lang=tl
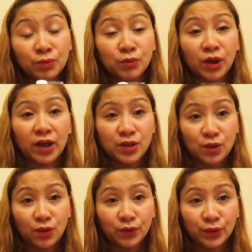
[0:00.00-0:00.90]
muna kayo sa
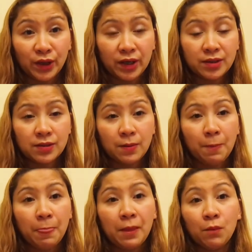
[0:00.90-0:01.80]
doctor guys.
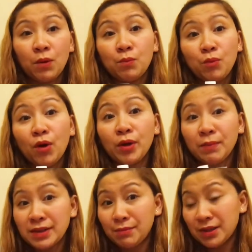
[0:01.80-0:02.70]
Huwag po kayong
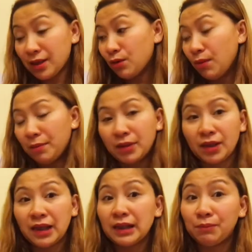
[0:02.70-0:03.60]
basta-bastang gumamit
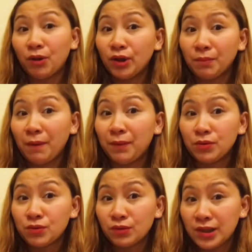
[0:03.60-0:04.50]
nang hindi po kayo
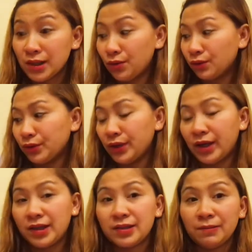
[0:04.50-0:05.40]
nagpapakonsulta sa doctor
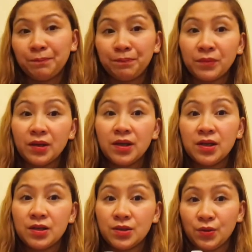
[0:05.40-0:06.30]
guys.
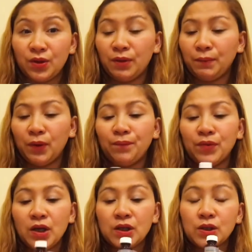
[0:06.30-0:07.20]
So, yun lang po.
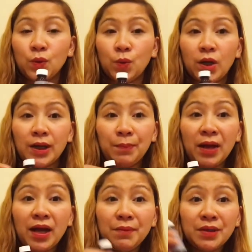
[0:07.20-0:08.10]
So, ang
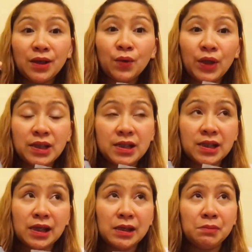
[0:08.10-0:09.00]
paggagamitan ko is
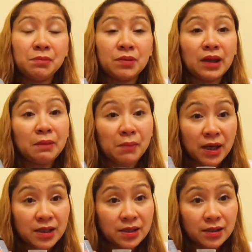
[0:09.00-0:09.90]
3
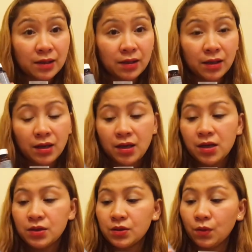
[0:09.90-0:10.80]
months.
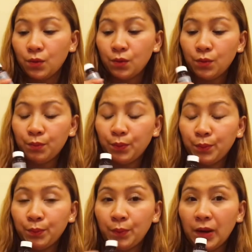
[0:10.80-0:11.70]
So,
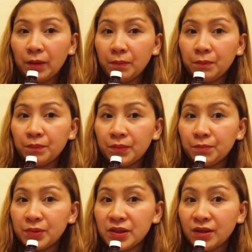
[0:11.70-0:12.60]
ang
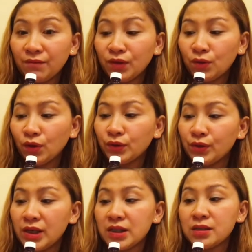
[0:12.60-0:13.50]
prescribed ng doctor
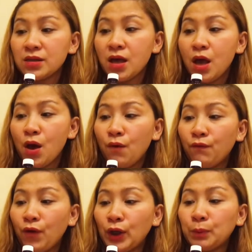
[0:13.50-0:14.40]
is
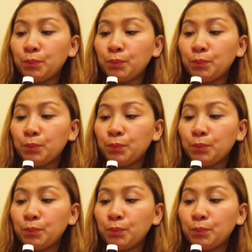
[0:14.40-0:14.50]
0.4